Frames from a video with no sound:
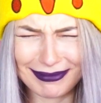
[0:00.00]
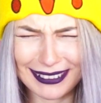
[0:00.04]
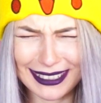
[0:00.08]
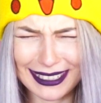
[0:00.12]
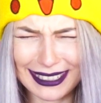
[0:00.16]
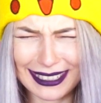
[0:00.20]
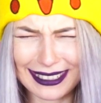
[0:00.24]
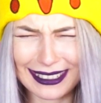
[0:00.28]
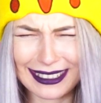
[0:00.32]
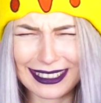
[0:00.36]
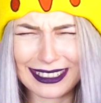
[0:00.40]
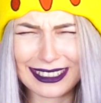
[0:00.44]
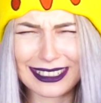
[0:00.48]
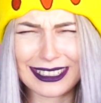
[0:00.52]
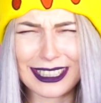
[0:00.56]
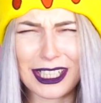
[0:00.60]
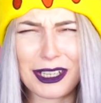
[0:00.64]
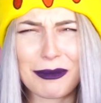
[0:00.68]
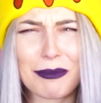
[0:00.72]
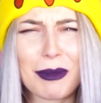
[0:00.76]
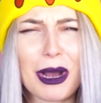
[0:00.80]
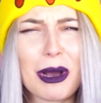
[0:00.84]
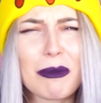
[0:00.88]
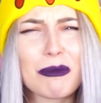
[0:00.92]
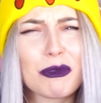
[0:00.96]

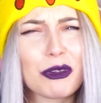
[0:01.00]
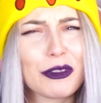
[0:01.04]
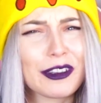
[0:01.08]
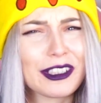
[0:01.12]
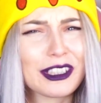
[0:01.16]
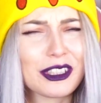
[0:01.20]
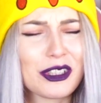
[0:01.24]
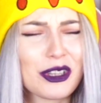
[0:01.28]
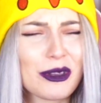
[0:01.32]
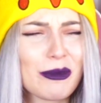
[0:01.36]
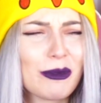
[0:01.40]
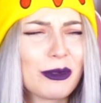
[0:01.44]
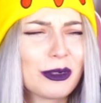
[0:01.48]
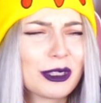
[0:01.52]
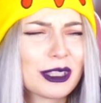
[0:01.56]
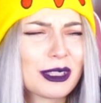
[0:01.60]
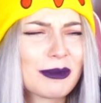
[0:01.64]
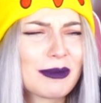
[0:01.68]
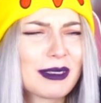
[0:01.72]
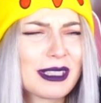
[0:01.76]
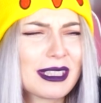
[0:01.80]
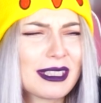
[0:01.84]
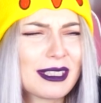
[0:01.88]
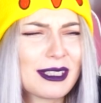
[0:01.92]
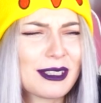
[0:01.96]
Arkadaşlar ben bu videoyu
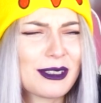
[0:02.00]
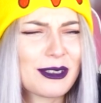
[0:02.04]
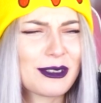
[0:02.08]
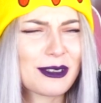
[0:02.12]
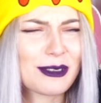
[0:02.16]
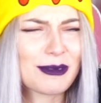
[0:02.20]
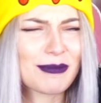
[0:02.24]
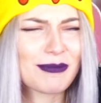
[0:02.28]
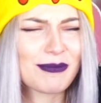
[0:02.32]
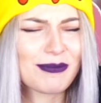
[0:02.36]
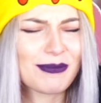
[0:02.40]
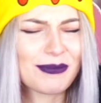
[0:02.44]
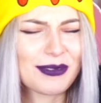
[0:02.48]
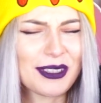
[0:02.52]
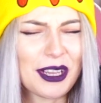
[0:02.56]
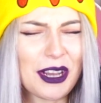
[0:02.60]
burada bitiriyorum.